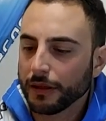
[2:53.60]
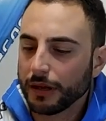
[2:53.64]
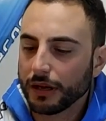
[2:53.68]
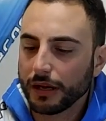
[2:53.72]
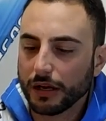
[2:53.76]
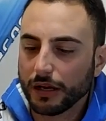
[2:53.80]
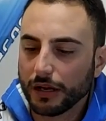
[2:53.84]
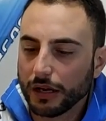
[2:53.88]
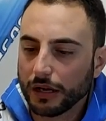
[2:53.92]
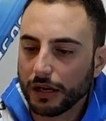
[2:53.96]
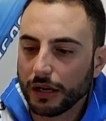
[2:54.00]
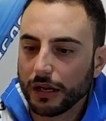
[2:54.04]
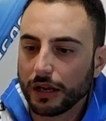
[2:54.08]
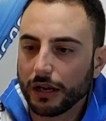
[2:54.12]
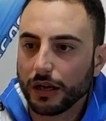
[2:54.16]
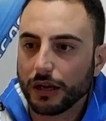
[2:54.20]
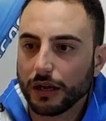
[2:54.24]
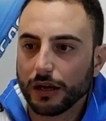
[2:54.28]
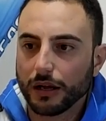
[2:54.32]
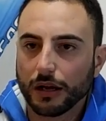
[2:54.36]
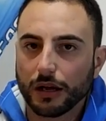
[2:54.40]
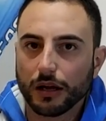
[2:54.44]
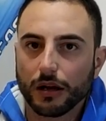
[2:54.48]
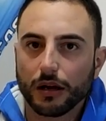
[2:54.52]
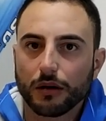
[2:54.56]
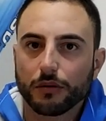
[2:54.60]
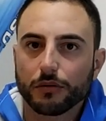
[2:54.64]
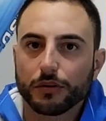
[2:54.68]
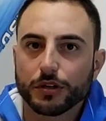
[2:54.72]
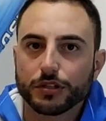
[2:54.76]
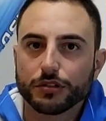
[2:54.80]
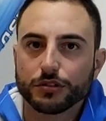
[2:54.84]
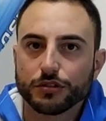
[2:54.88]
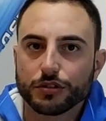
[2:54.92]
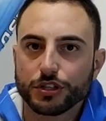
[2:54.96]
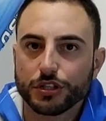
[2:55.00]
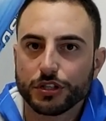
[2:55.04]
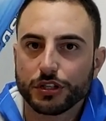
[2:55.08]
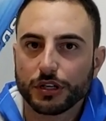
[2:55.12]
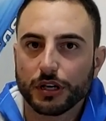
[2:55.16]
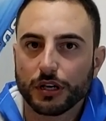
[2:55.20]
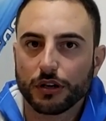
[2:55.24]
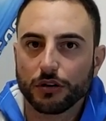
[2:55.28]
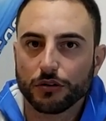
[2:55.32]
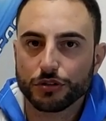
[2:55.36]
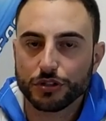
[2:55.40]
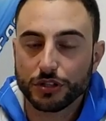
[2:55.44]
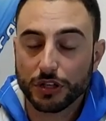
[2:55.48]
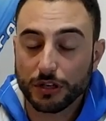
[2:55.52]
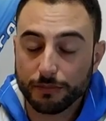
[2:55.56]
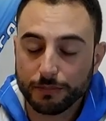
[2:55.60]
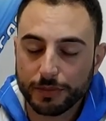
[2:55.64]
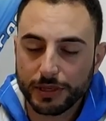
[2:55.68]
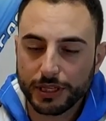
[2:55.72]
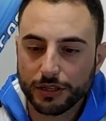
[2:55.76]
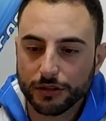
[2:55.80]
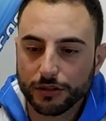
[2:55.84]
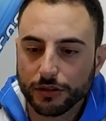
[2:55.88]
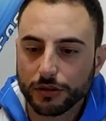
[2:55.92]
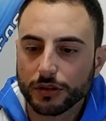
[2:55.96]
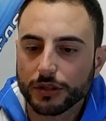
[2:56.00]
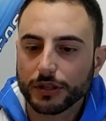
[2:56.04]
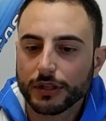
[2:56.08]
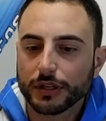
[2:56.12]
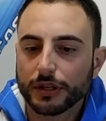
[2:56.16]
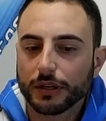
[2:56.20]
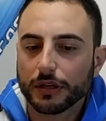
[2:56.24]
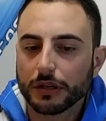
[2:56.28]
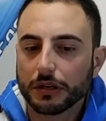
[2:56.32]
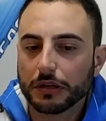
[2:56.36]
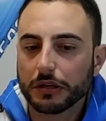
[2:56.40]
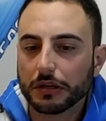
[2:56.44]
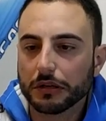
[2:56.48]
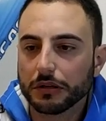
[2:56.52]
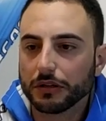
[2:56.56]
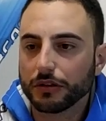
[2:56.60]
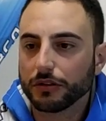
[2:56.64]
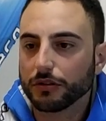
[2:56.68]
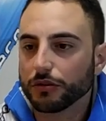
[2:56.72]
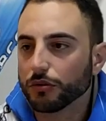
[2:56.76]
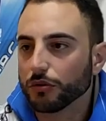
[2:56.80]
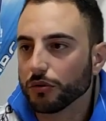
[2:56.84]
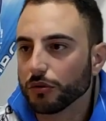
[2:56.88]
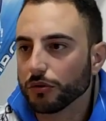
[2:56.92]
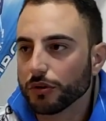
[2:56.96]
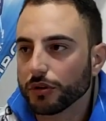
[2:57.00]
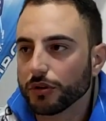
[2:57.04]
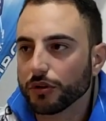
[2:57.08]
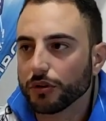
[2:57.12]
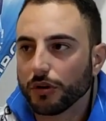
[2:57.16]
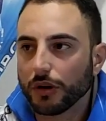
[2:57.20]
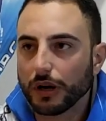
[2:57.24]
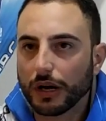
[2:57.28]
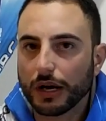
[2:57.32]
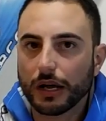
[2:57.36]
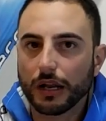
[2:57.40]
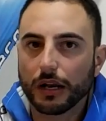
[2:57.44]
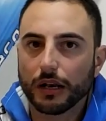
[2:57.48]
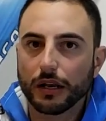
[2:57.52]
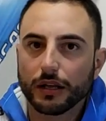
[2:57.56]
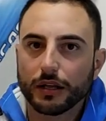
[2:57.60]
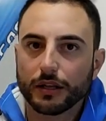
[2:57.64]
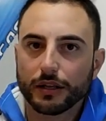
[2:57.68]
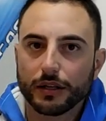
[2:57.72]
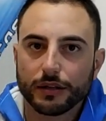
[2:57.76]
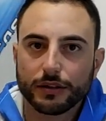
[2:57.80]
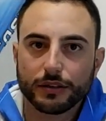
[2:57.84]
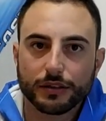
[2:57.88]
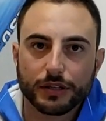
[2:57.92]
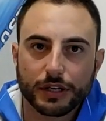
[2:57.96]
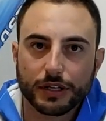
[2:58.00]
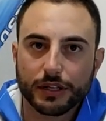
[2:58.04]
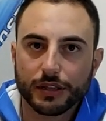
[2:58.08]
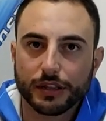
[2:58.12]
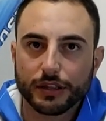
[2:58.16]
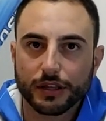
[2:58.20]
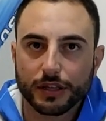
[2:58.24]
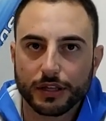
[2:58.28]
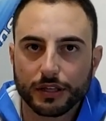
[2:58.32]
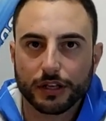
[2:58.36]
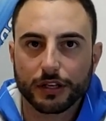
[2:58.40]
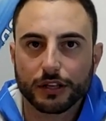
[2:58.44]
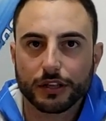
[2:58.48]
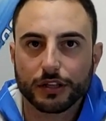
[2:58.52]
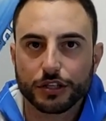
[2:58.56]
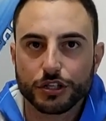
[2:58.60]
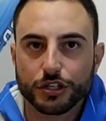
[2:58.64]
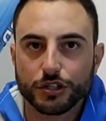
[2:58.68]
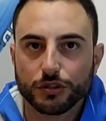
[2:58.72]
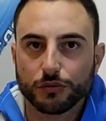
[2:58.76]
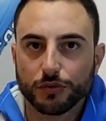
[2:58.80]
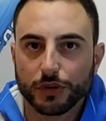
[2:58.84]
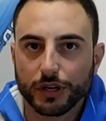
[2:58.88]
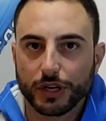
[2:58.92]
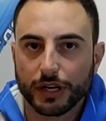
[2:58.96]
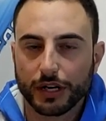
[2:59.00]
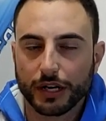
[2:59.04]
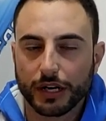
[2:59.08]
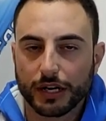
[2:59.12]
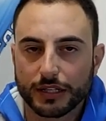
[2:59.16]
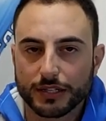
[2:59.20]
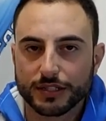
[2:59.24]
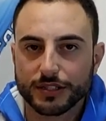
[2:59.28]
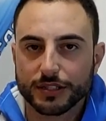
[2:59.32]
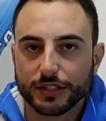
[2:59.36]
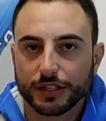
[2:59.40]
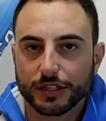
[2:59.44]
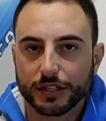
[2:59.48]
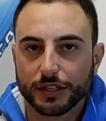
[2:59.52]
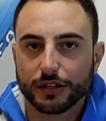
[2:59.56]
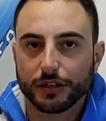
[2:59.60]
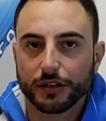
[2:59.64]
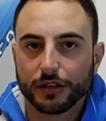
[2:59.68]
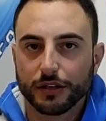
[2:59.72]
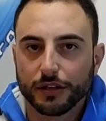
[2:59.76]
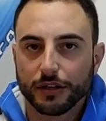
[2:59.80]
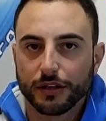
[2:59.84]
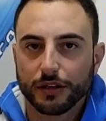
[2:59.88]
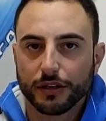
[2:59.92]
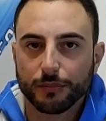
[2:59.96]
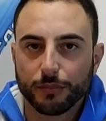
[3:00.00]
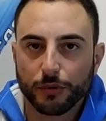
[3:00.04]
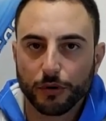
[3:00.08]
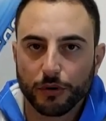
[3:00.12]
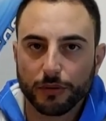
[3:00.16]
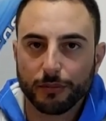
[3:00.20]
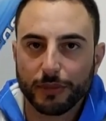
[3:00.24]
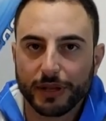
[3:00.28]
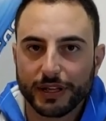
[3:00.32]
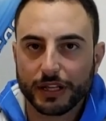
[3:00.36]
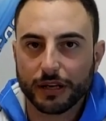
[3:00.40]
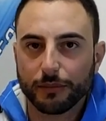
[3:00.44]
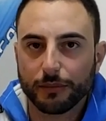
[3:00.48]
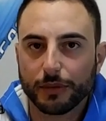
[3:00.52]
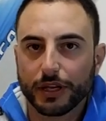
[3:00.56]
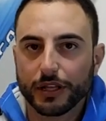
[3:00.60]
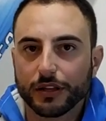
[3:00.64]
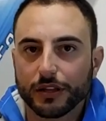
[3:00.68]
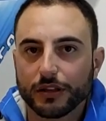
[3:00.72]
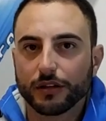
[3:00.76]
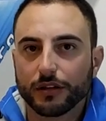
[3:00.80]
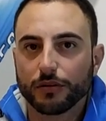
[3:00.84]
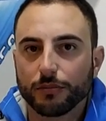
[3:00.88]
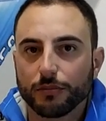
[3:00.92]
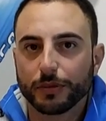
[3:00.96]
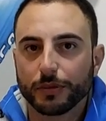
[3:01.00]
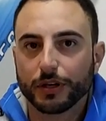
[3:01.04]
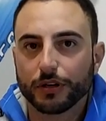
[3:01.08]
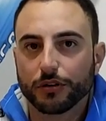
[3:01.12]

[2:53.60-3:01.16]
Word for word: a, a questo sci, allo sci alpino eh, intorno alle 30-35 ragazzi che poi mediamente